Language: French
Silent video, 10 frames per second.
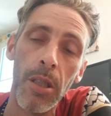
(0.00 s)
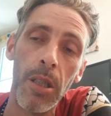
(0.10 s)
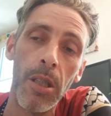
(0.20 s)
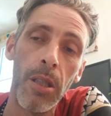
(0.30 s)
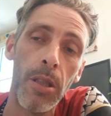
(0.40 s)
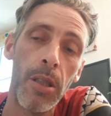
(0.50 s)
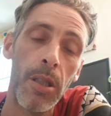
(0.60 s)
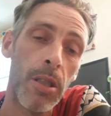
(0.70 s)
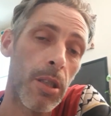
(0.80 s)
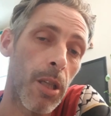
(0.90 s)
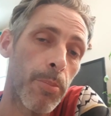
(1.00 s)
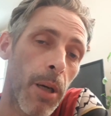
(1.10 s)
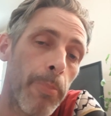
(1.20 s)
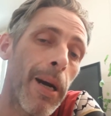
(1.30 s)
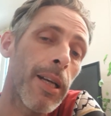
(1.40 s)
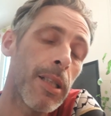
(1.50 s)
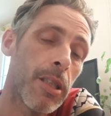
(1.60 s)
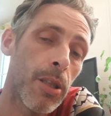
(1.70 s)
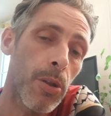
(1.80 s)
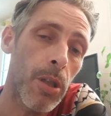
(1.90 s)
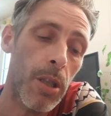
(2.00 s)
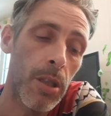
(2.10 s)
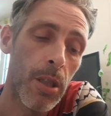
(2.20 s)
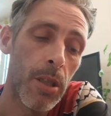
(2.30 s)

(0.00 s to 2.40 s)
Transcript: et quelque part par la terreur,